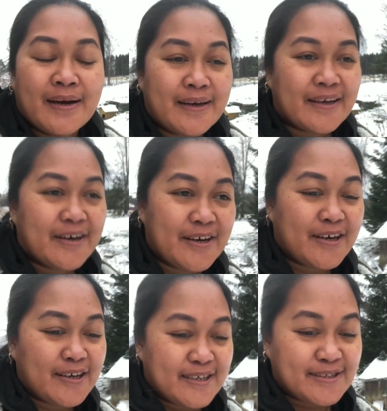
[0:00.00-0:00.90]
Hi
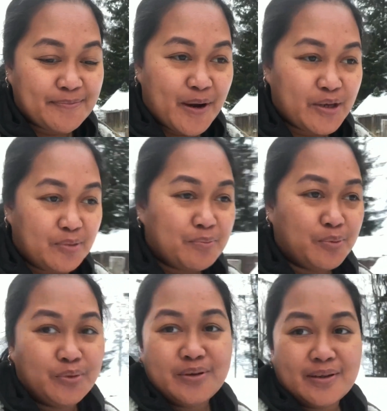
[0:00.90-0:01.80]
guys! Maayong
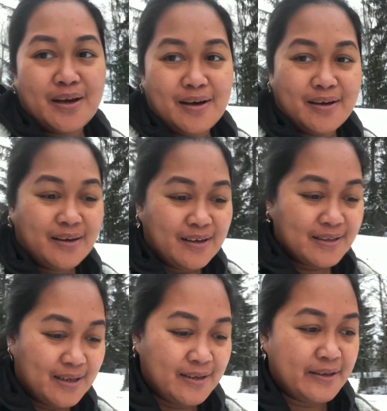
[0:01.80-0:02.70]
buntag.
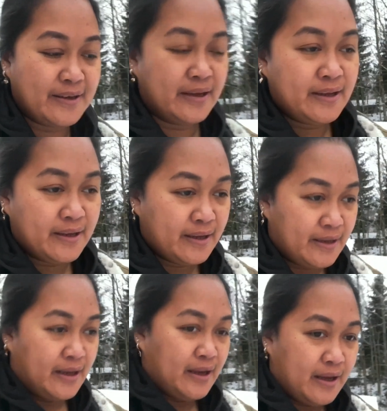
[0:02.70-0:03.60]

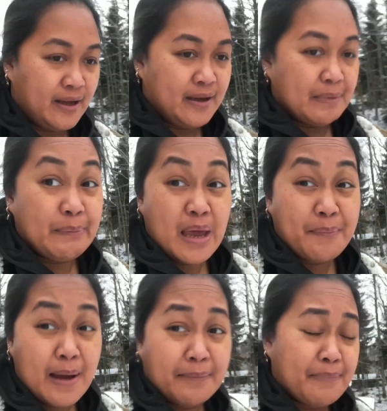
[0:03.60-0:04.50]
Uh, mamaya
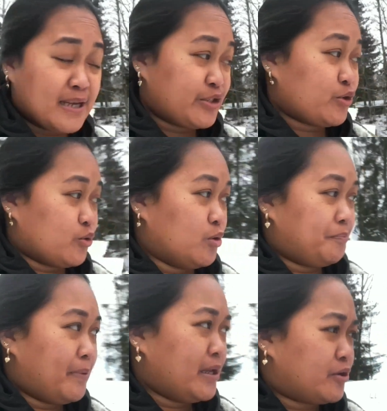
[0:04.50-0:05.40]
pa ang pasok ko
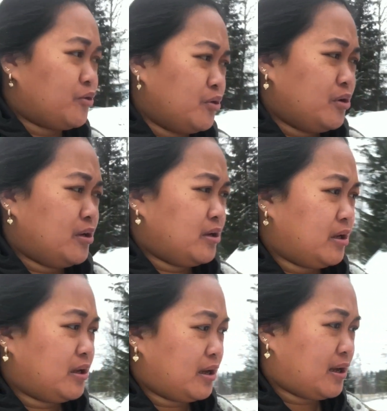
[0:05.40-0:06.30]
pero
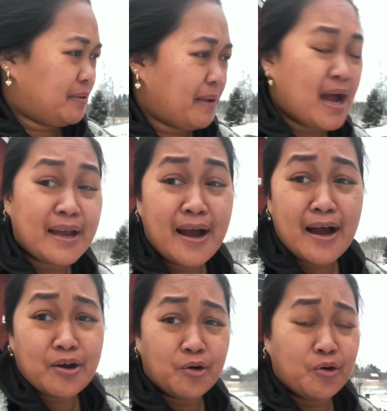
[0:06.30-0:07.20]
uh, maaga
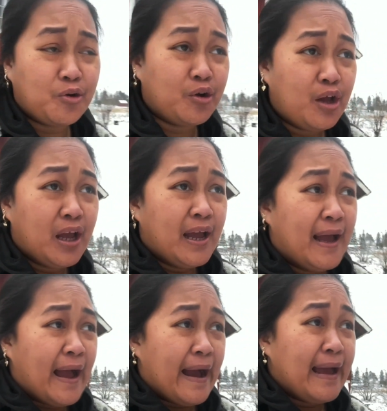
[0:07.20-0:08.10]
akong
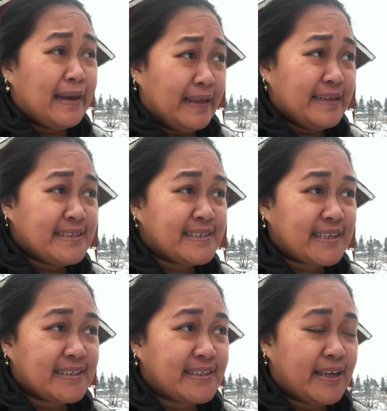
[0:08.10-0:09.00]
aalis
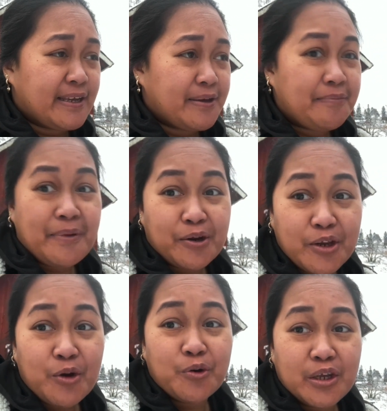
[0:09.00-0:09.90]
kasi meron
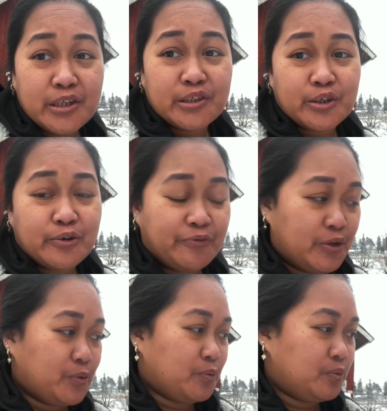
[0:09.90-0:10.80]
akong
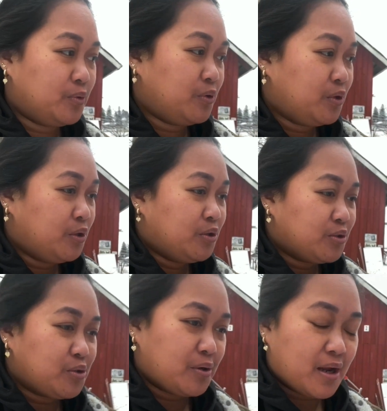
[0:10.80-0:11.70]
interview.
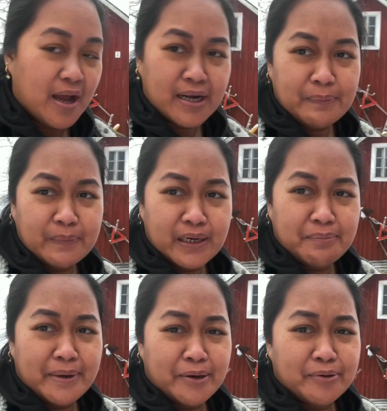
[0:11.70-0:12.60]
So nakahanap na
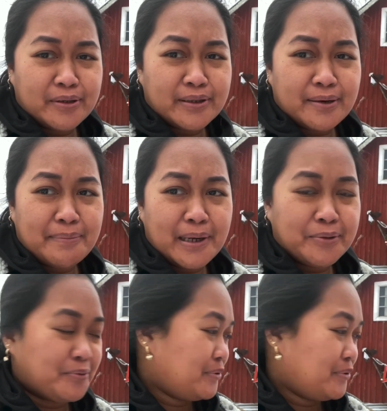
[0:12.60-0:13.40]
naman ako ng trabaho.